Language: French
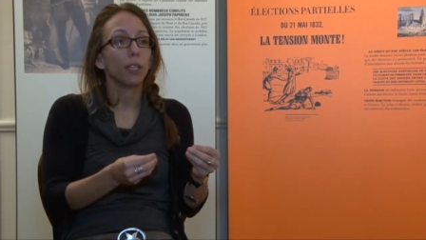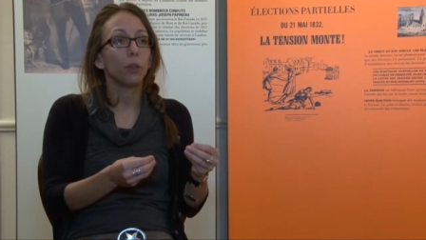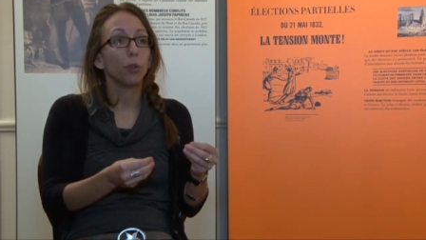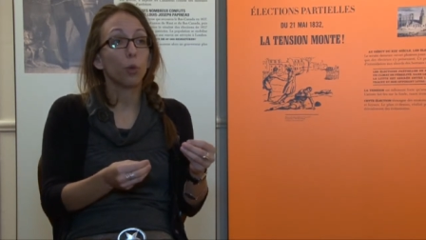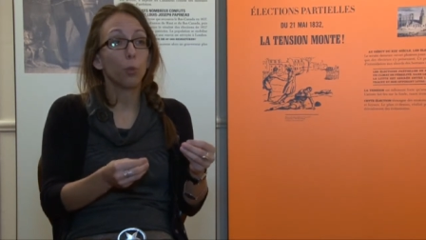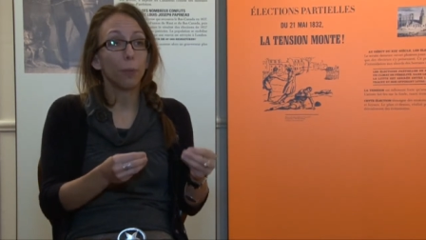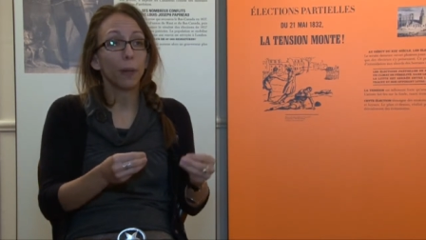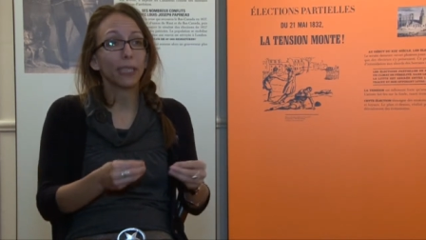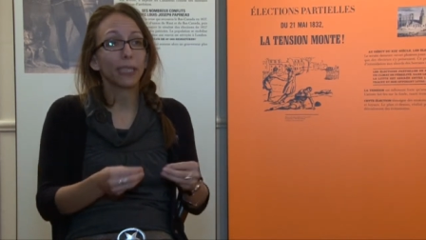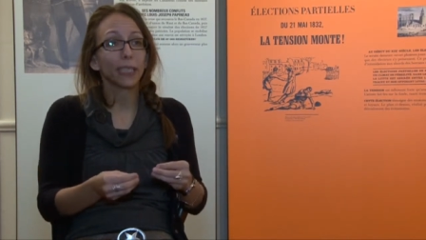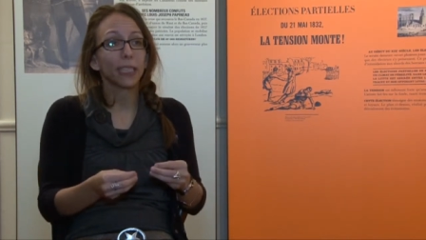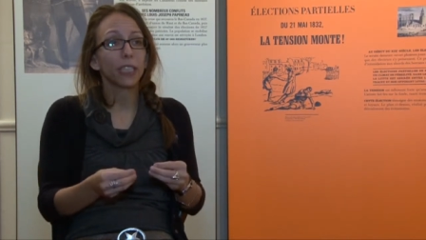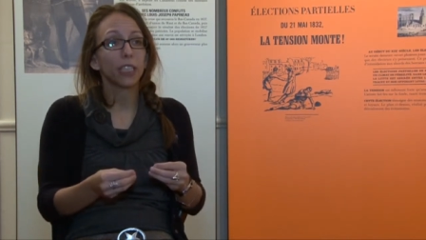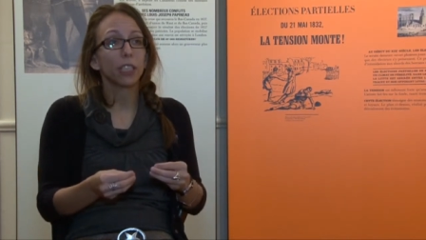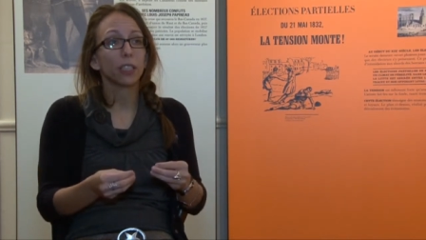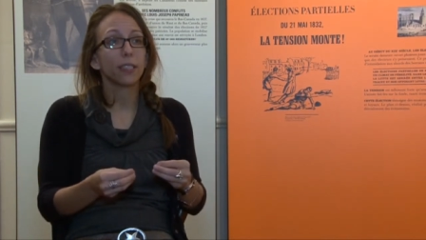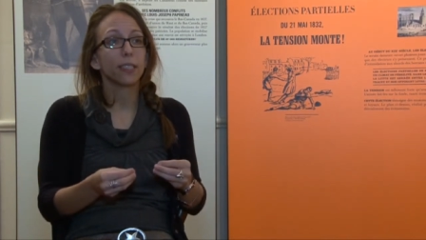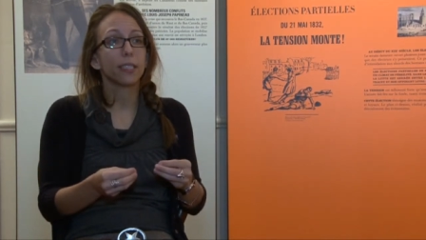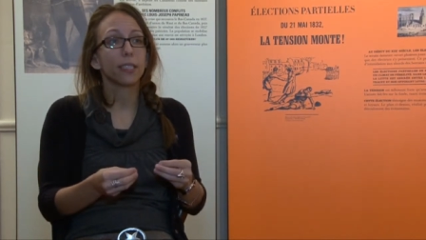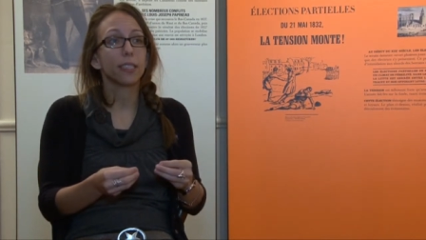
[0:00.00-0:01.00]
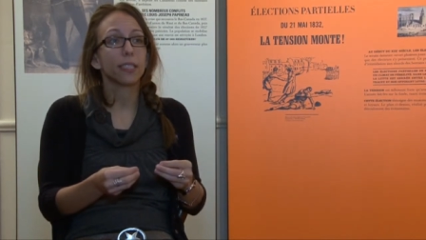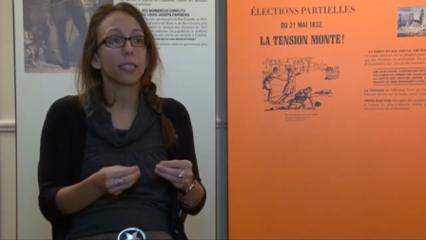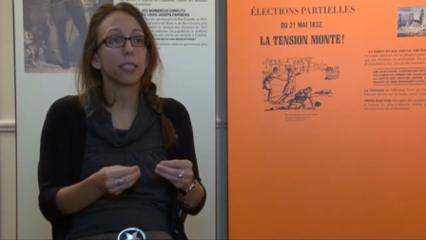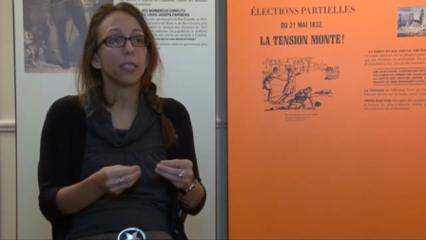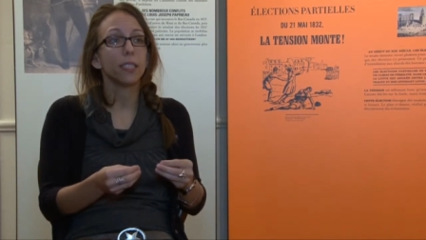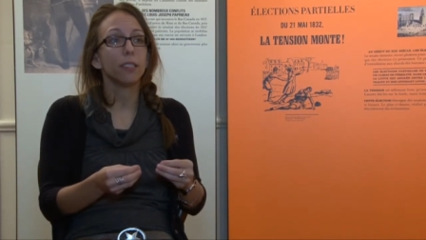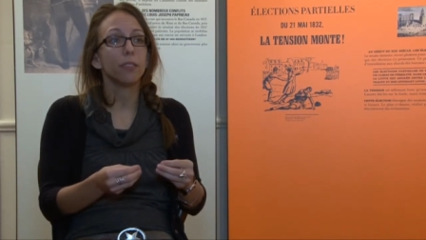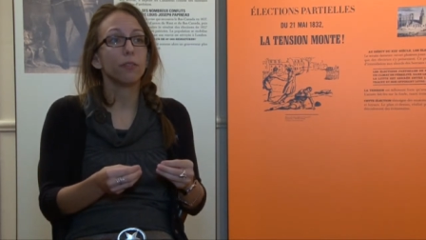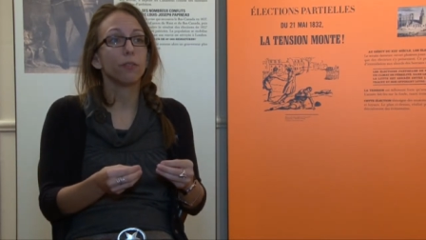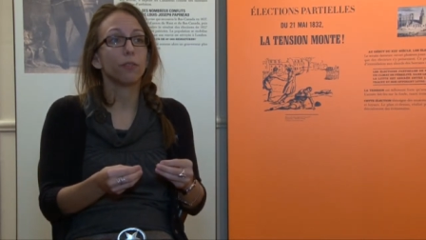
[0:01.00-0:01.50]
nos patriotes
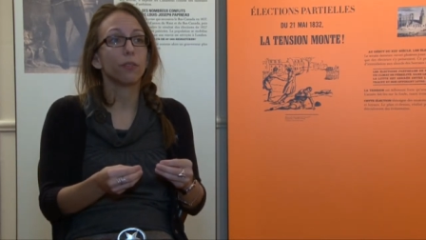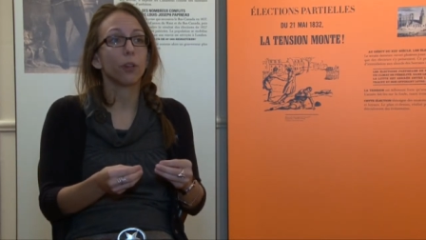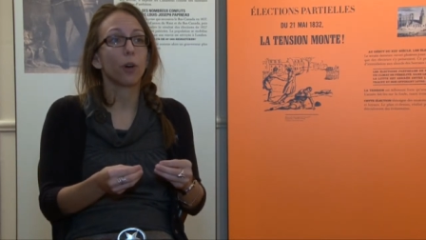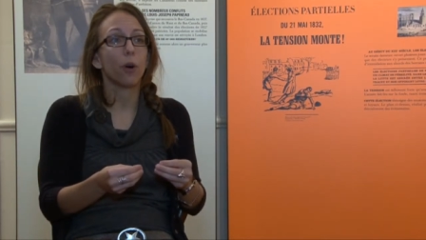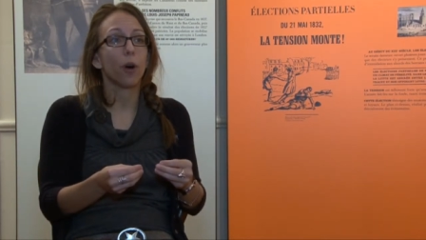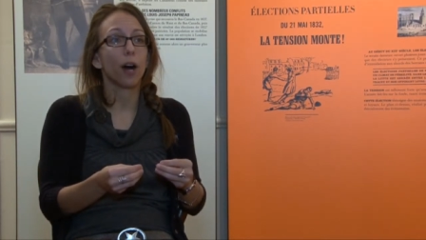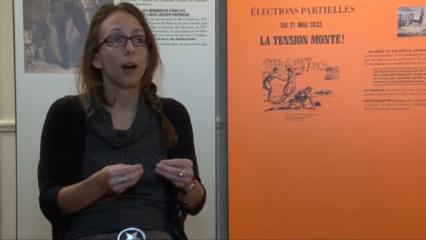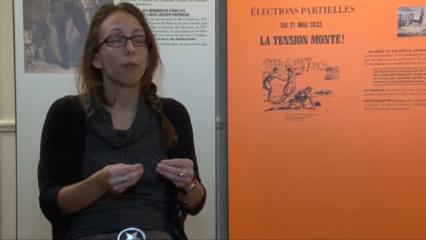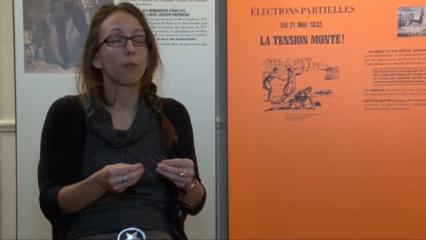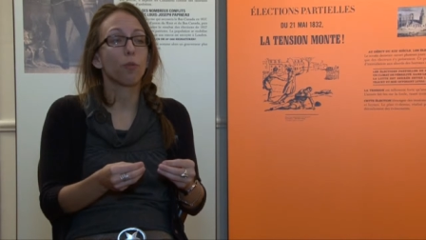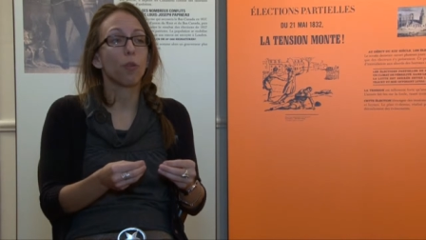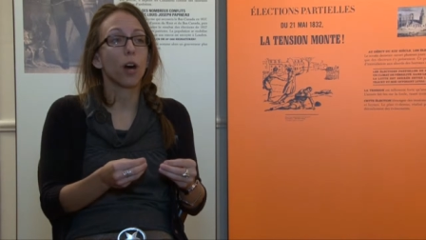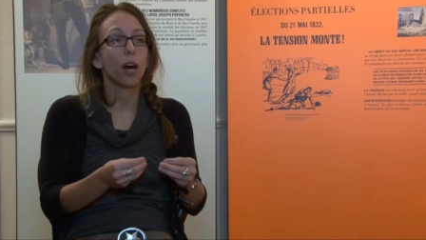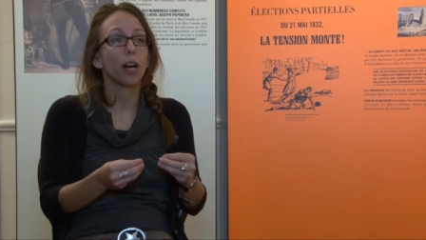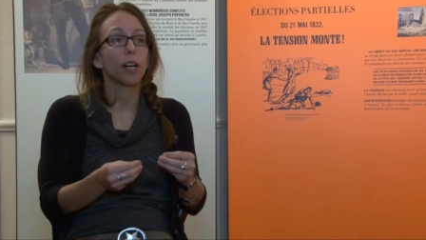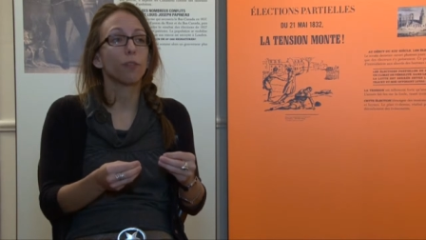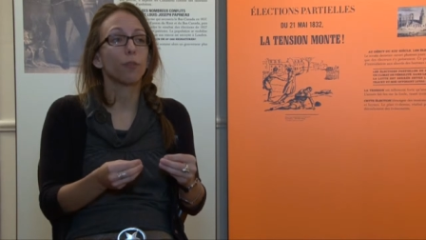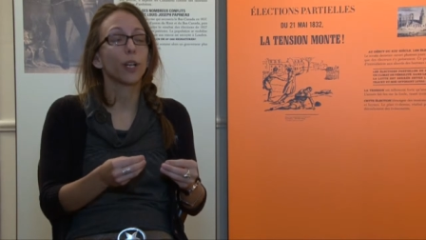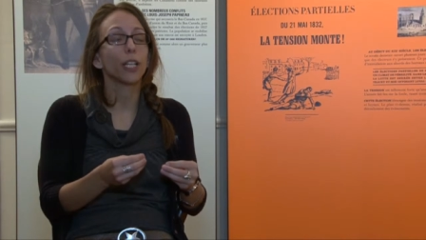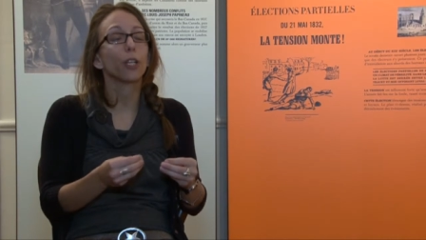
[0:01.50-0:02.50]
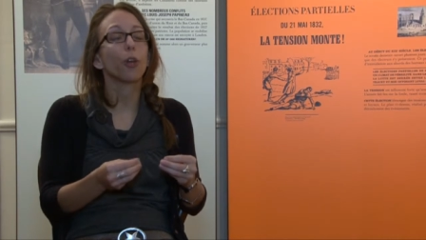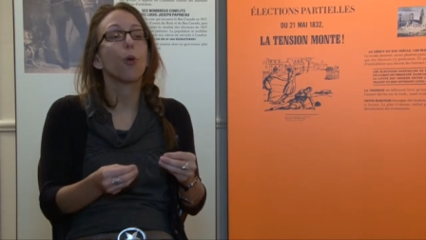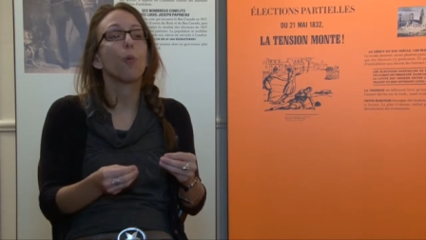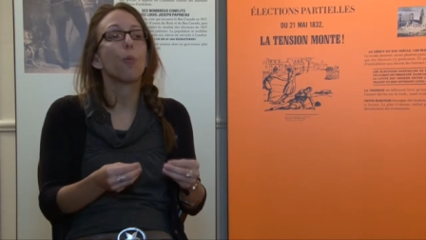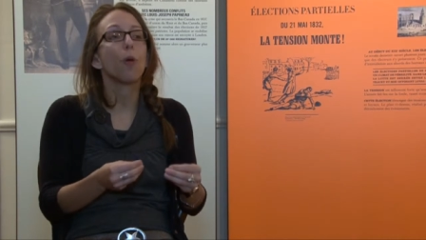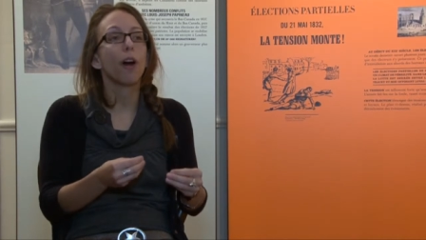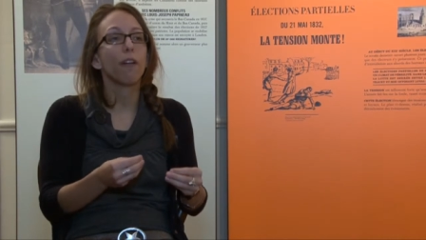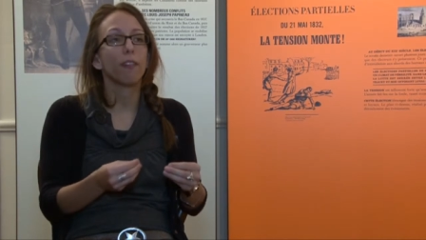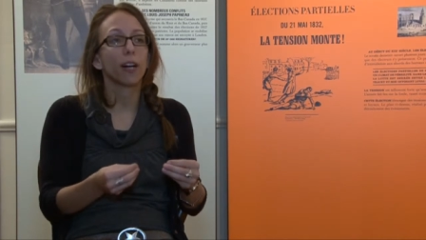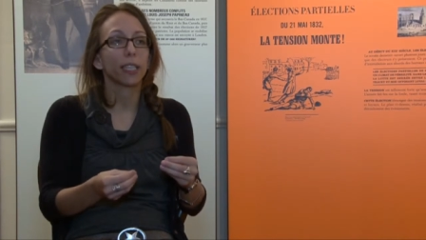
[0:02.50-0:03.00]
ici vont avoir, vont être un
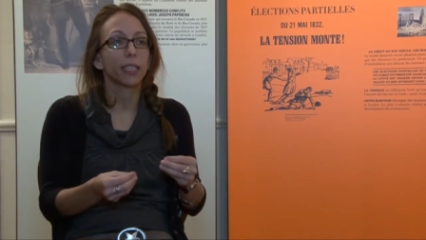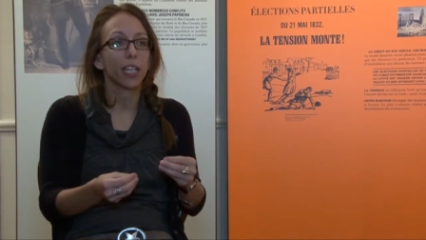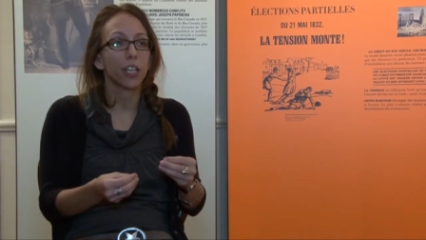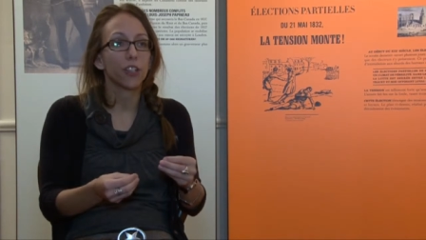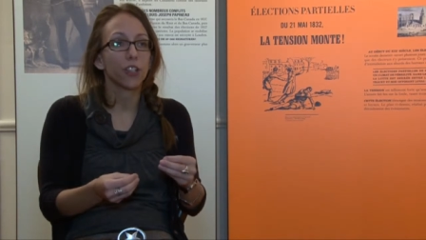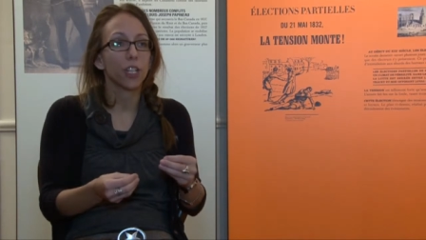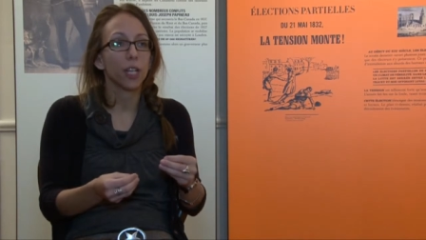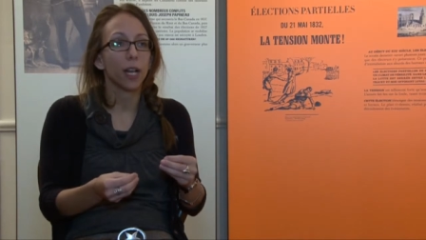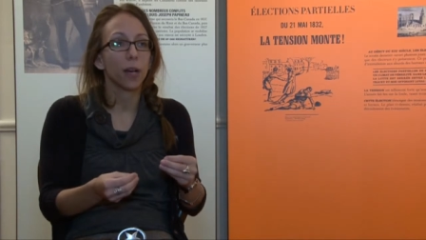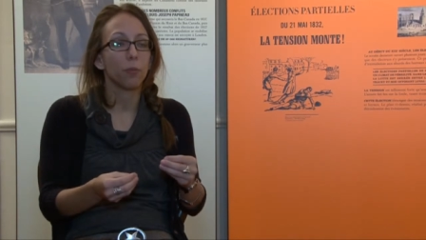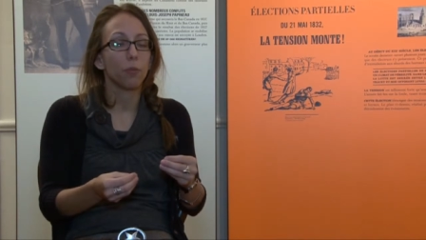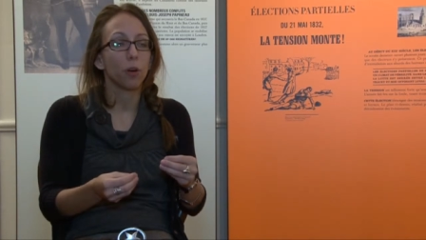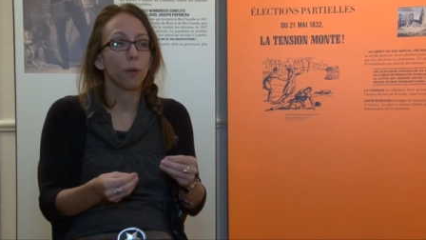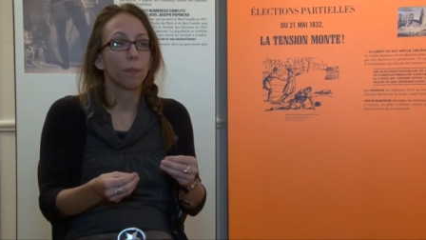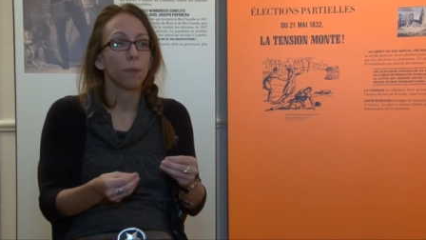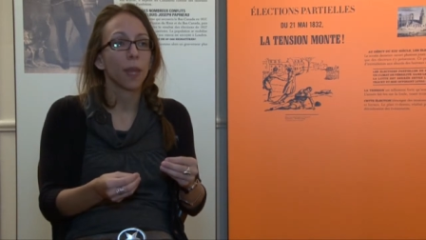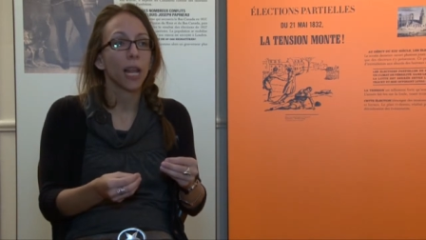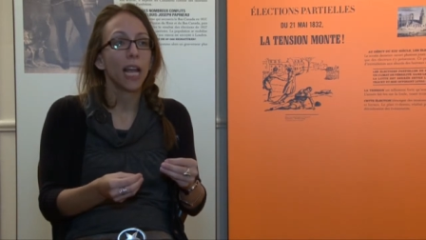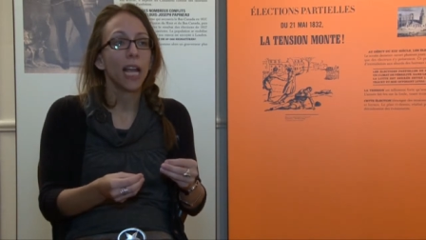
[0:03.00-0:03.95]
peu avantagés là-bas.